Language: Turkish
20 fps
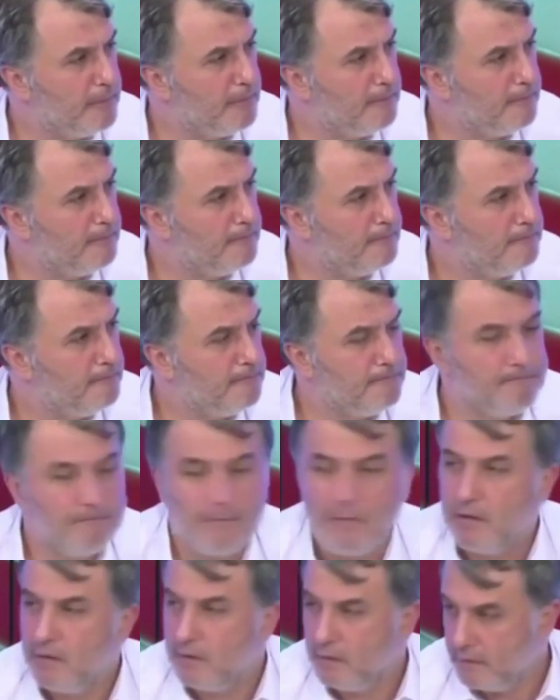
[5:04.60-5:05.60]
Evet evet.
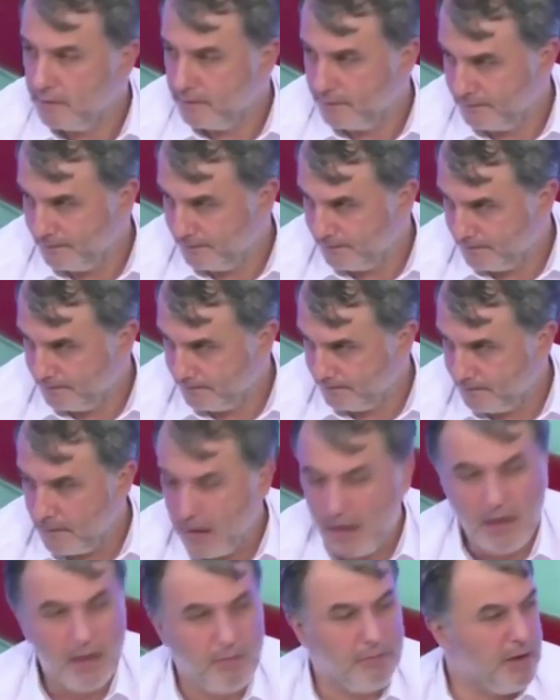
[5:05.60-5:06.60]
Ortalaması 20 ya.
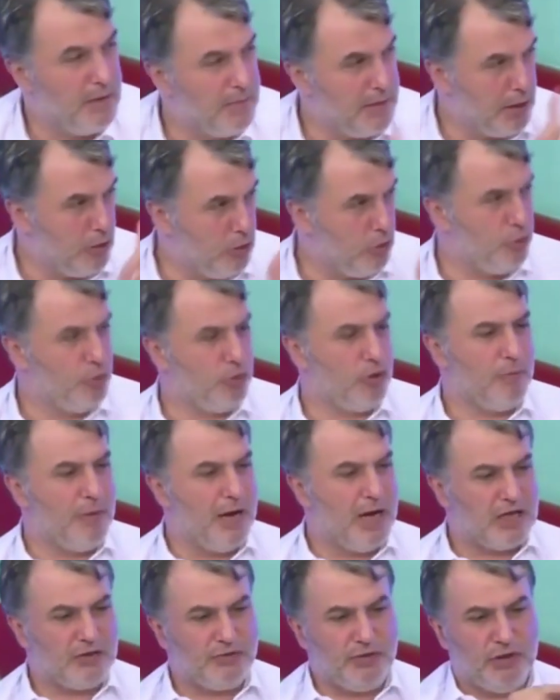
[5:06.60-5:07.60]
1 milyon euro
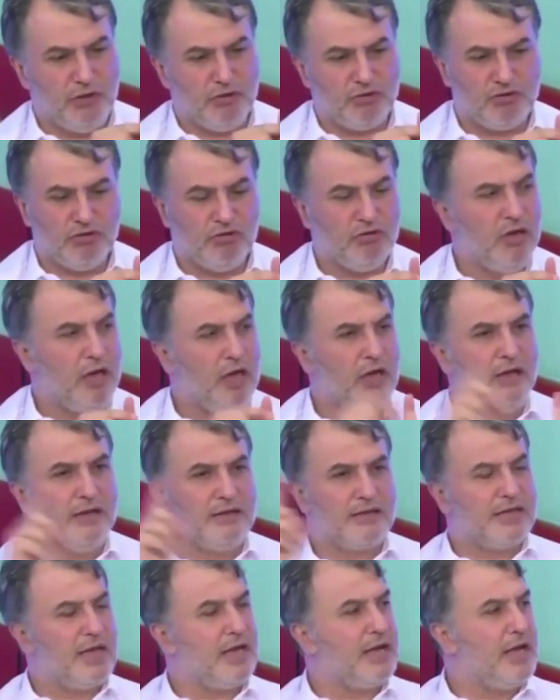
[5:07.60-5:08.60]
maaş veriyorsun.
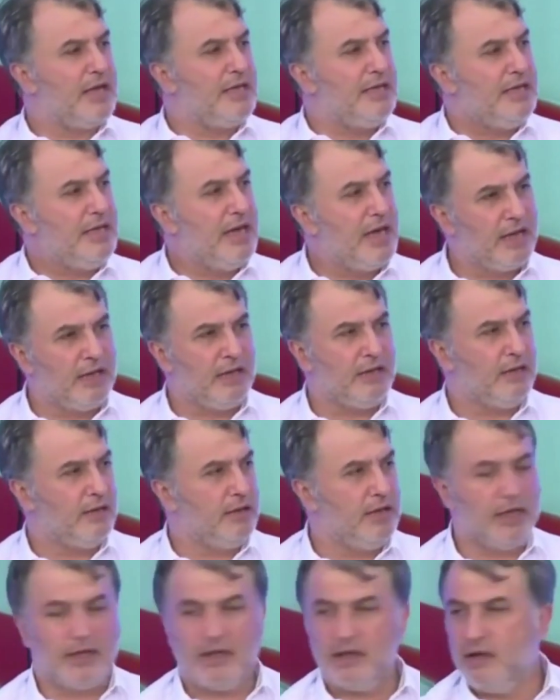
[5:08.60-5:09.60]
Sana yarın
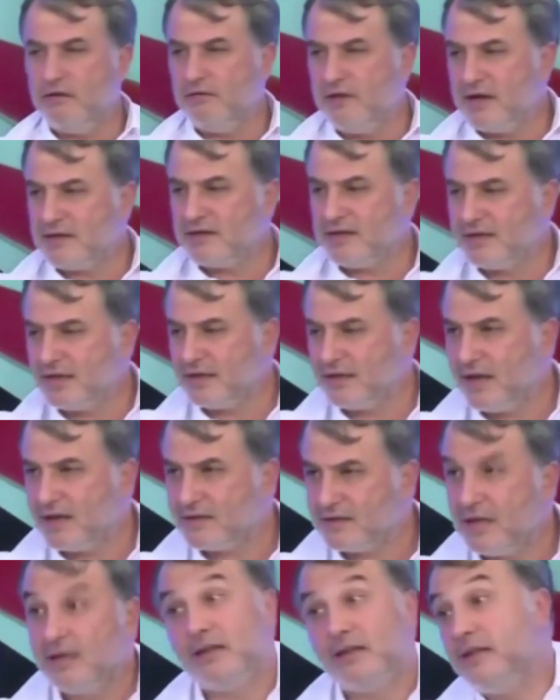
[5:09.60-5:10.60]
ya da devrerse satar,
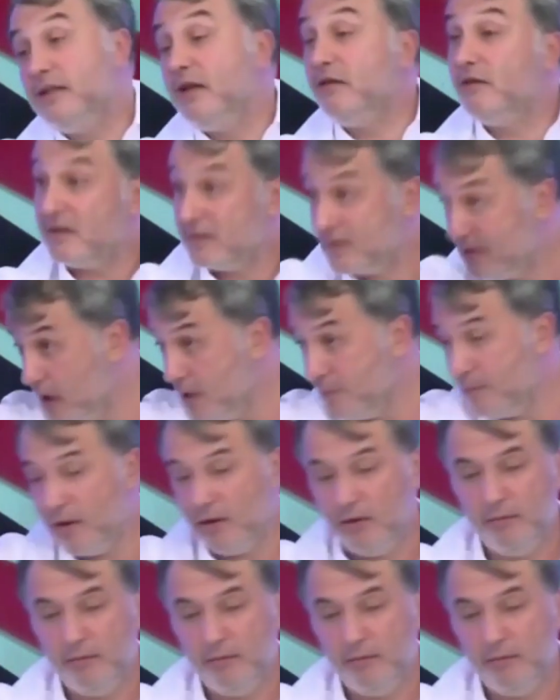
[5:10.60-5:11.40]
sana da devrerse daha pahalı. olur.